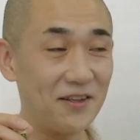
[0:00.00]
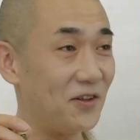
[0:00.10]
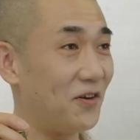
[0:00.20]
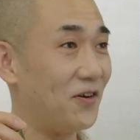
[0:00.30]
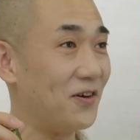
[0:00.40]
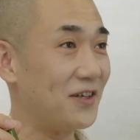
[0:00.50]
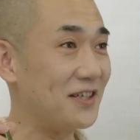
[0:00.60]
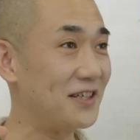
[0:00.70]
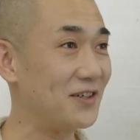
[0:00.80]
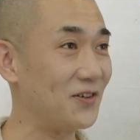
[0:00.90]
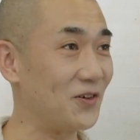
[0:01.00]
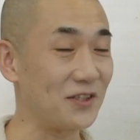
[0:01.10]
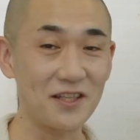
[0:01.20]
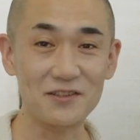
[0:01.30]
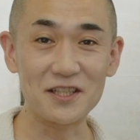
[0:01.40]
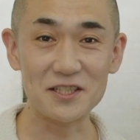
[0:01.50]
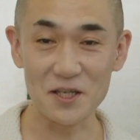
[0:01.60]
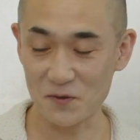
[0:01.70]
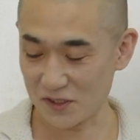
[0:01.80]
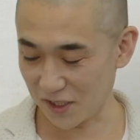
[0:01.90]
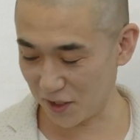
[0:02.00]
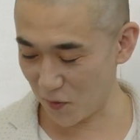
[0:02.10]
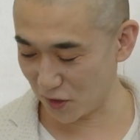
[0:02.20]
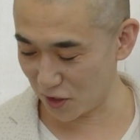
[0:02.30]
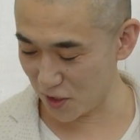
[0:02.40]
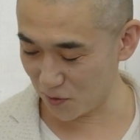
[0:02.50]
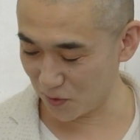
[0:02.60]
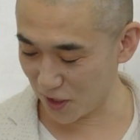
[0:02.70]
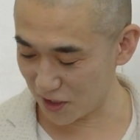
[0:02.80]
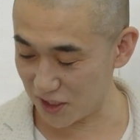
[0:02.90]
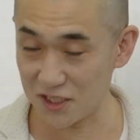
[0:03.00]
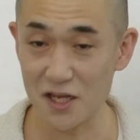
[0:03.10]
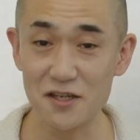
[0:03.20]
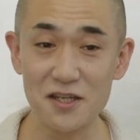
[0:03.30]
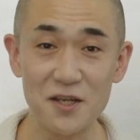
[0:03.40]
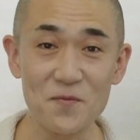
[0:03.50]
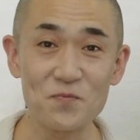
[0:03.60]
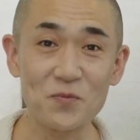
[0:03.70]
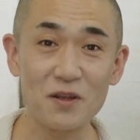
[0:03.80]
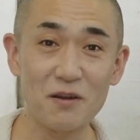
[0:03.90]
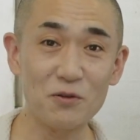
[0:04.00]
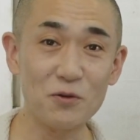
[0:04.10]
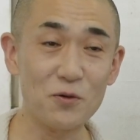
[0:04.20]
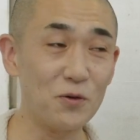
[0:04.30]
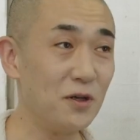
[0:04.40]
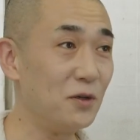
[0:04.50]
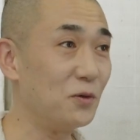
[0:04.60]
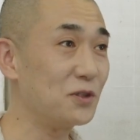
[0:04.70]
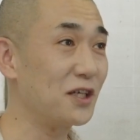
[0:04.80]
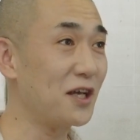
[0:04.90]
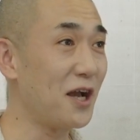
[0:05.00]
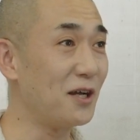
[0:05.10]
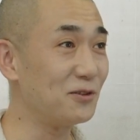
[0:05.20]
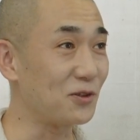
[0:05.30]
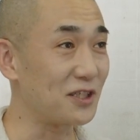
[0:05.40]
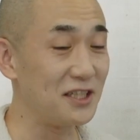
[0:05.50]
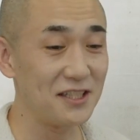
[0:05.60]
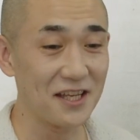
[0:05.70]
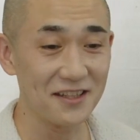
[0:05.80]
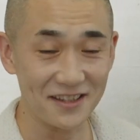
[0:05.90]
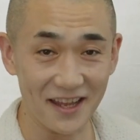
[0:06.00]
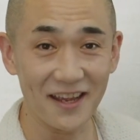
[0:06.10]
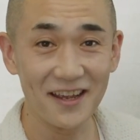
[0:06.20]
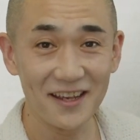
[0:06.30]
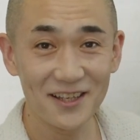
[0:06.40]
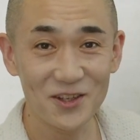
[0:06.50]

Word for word: 冷やしてきました。置いてくださいました。で私はだから事前にお酒があると聞いたんで、今